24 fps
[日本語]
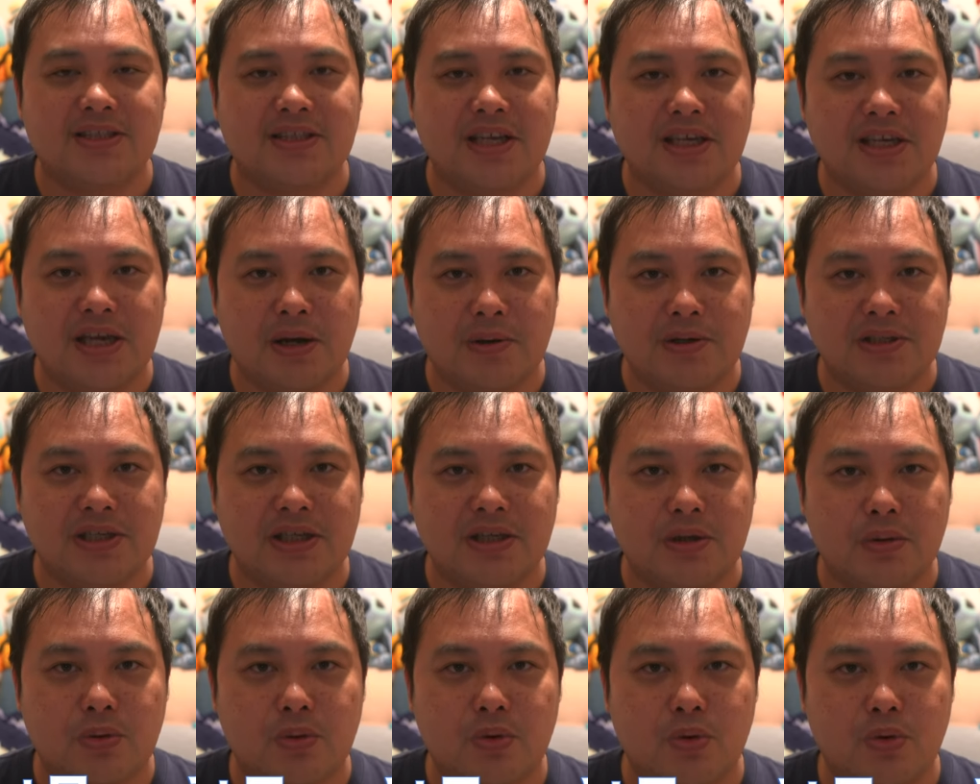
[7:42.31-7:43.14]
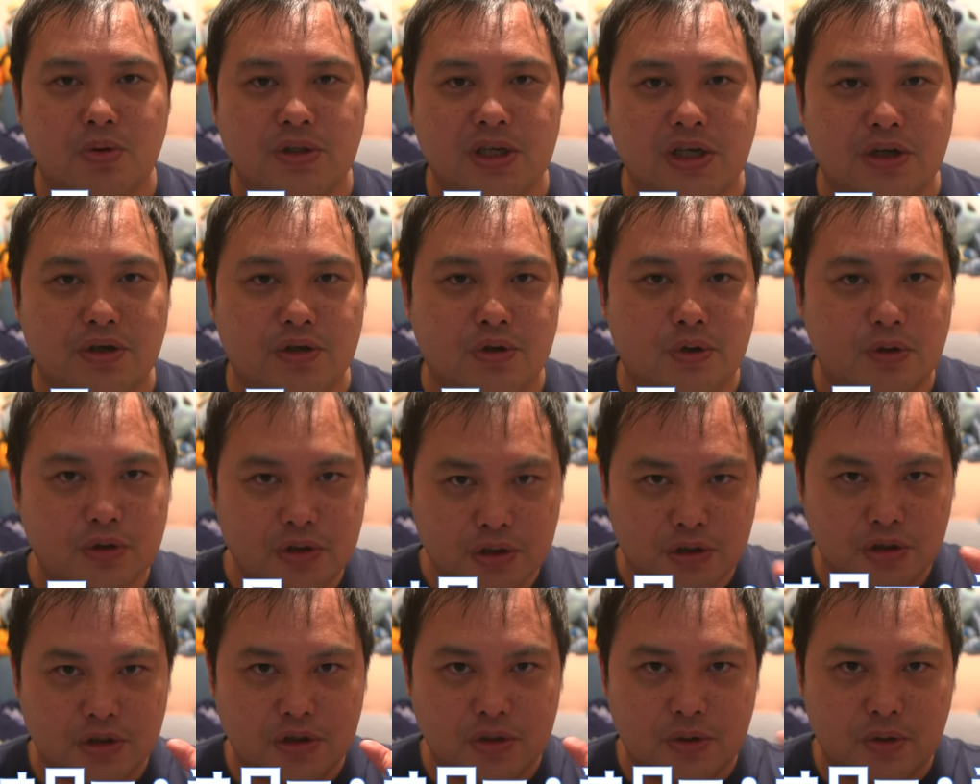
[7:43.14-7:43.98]
ぜひ合わせてフォロー、チェックよろ
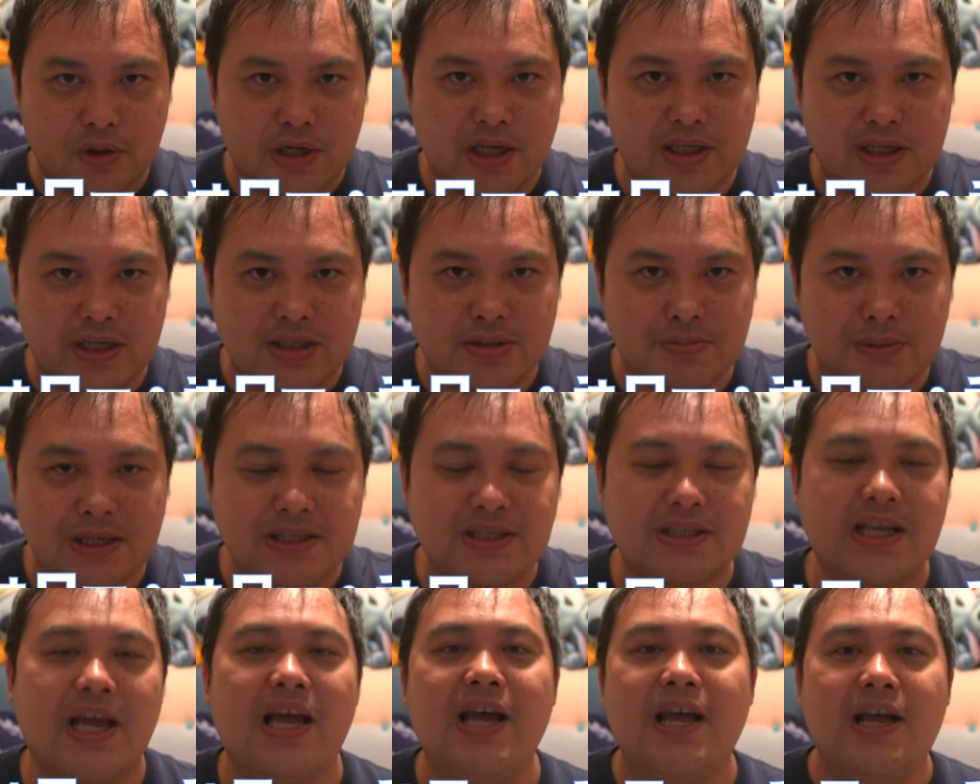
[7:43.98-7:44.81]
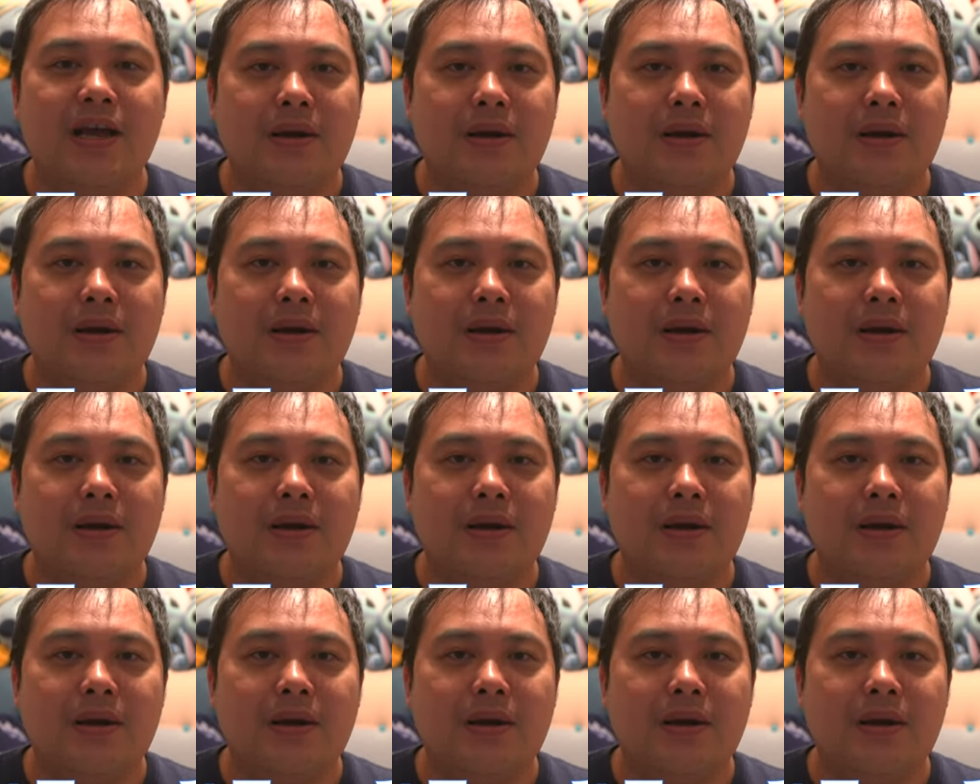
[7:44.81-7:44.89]
しくお願いいたします。